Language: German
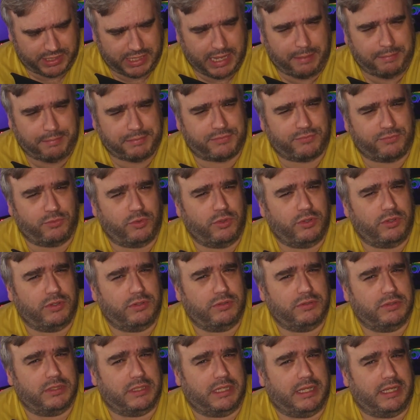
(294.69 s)
gab es
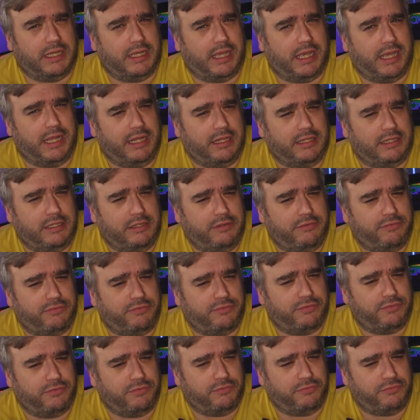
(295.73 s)
wohl
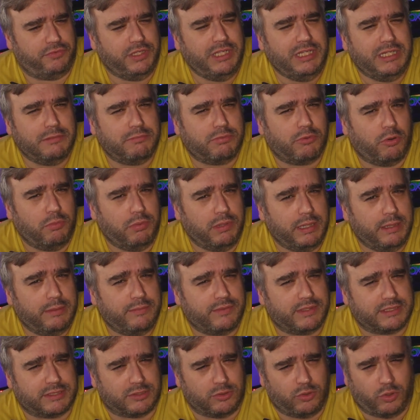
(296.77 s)
relativ viele Probleme,
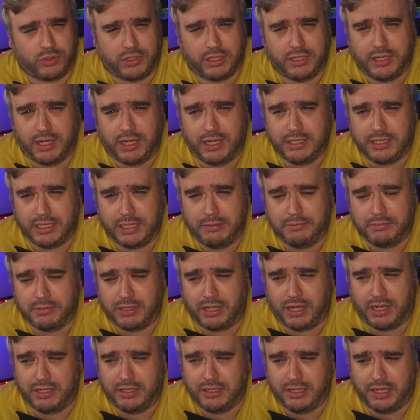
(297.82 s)
was Login halt eben
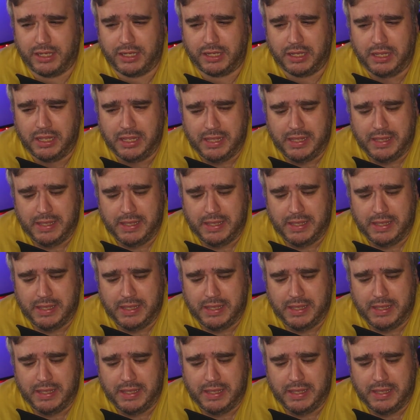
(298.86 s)
anging.